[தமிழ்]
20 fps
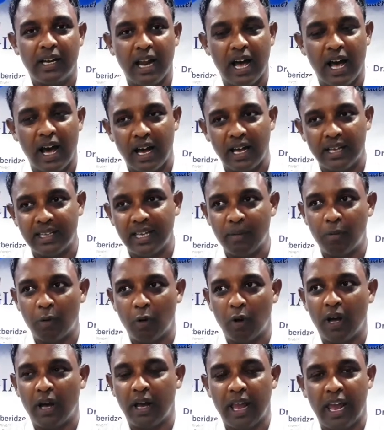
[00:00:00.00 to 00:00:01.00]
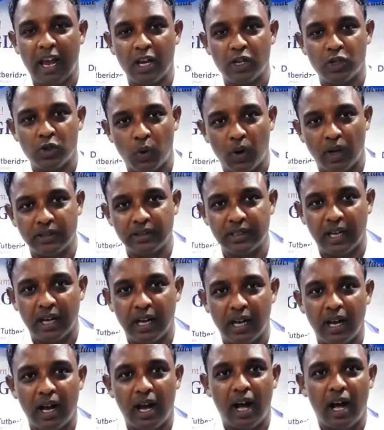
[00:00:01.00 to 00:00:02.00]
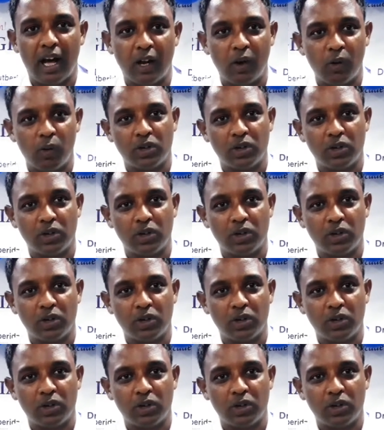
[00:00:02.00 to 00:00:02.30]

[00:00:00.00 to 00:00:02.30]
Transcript: நாங்கள் அதே போல் எங்கள் ஸ்டூடெண்ட்ஸை ஆறு